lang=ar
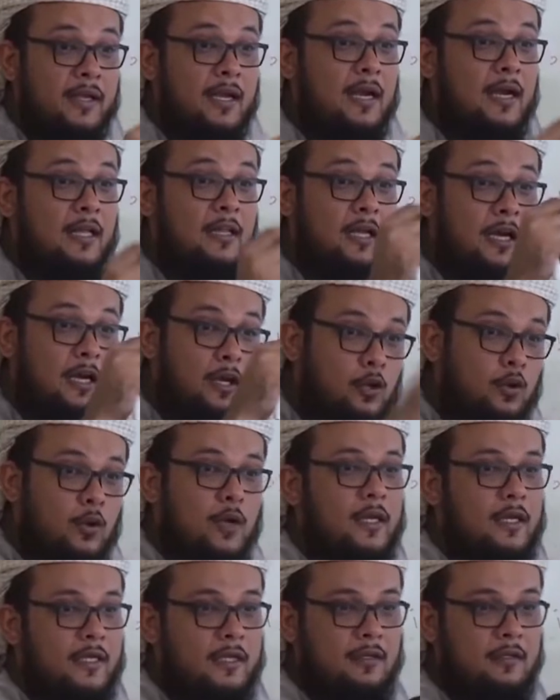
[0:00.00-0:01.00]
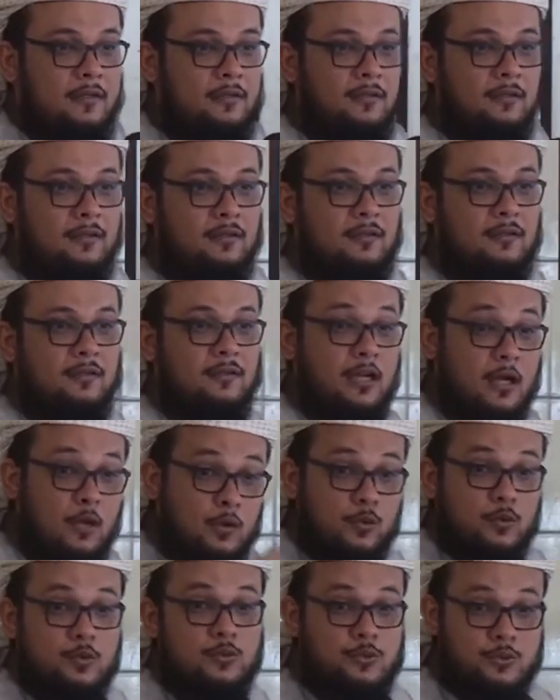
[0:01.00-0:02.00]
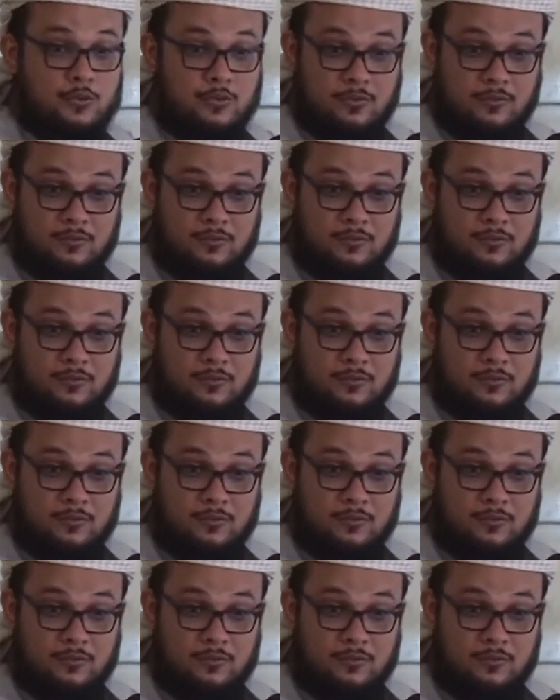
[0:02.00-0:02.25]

كان التغير قليل ينكس